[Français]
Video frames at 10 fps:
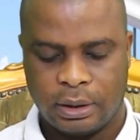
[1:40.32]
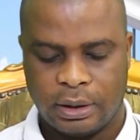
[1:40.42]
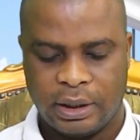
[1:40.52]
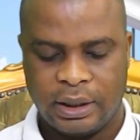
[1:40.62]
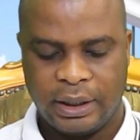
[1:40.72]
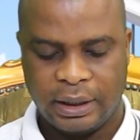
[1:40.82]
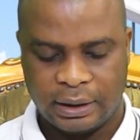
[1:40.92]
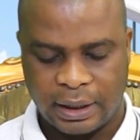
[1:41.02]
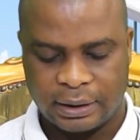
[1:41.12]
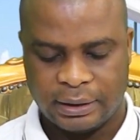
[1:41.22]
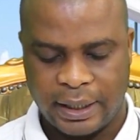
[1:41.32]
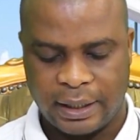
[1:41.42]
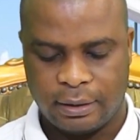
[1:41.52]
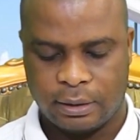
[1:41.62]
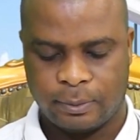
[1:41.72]

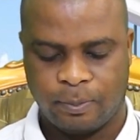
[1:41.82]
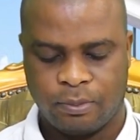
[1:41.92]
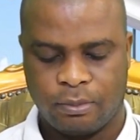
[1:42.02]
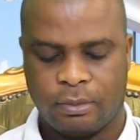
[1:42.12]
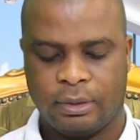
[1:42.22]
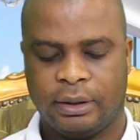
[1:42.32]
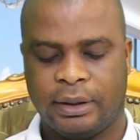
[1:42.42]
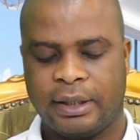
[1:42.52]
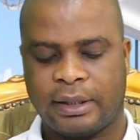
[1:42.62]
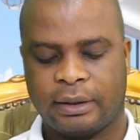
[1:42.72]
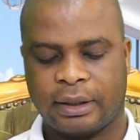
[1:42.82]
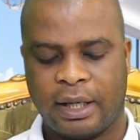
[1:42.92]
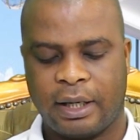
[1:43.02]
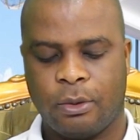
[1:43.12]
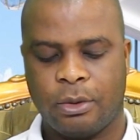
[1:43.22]
l'Éternel
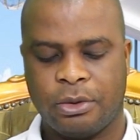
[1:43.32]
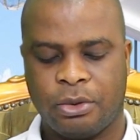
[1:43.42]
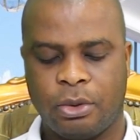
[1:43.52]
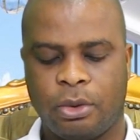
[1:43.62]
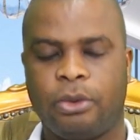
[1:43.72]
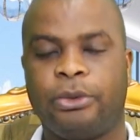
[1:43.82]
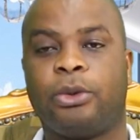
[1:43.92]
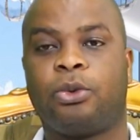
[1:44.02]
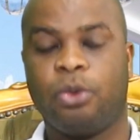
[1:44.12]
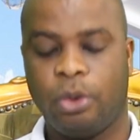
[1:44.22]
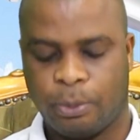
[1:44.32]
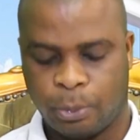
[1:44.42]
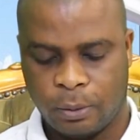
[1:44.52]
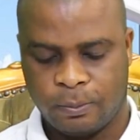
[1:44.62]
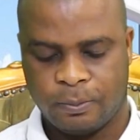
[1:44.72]
descendra aux yeux de tout le
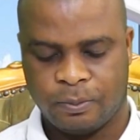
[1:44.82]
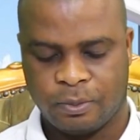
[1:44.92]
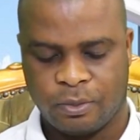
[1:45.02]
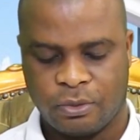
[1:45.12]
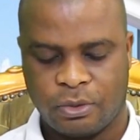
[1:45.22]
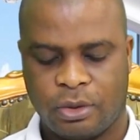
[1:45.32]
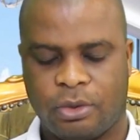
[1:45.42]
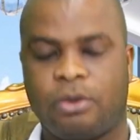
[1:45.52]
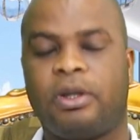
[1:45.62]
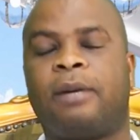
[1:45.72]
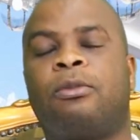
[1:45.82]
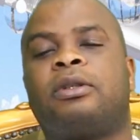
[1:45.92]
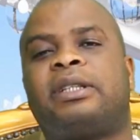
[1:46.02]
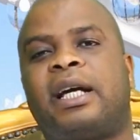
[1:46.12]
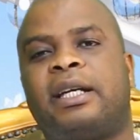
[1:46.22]
peuple sur la
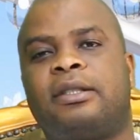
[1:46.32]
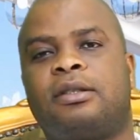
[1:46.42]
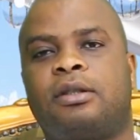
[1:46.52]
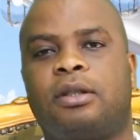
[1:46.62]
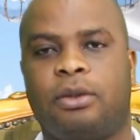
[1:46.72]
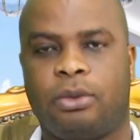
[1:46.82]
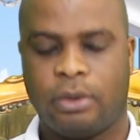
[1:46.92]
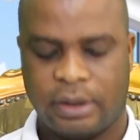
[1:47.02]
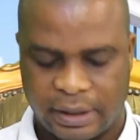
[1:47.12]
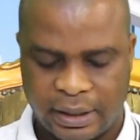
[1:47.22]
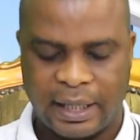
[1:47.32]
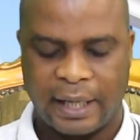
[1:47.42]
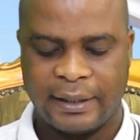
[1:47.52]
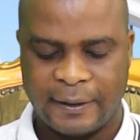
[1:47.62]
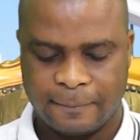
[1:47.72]
montagne de
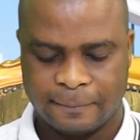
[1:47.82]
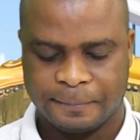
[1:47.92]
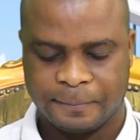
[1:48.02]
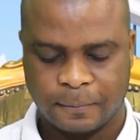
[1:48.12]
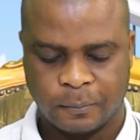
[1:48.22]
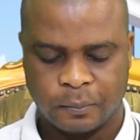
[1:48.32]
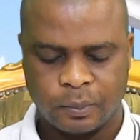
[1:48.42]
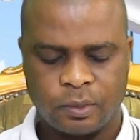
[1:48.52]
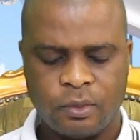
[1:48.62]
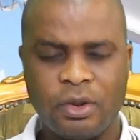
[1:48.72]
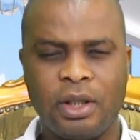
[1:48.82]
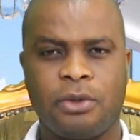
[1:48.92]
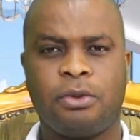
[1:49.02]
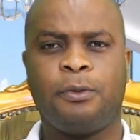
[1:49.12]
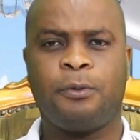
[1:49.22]
Sinaï.
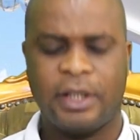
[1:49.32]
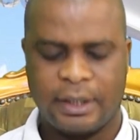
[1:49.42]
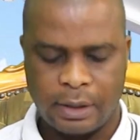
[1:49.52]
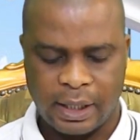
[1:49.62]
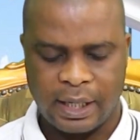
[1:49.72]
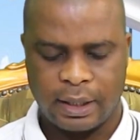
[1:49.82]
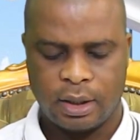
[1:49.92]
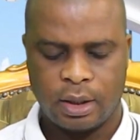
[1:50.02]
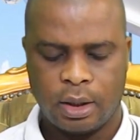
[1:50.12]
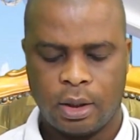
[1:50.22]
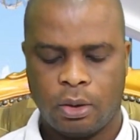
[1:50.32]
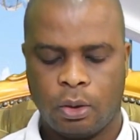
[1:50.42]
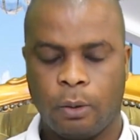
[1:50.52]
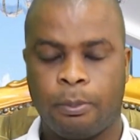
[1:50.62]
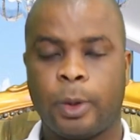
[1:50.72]
Tu fixeras
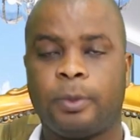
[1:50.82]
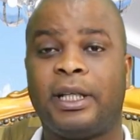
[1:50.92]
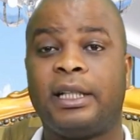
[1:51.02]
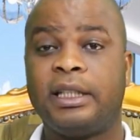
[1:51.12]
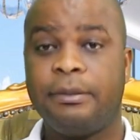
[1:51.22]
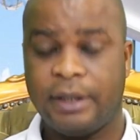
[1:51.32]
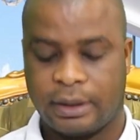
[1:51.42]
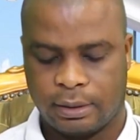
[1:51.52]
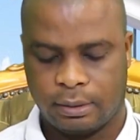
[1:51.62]
au peuple des limites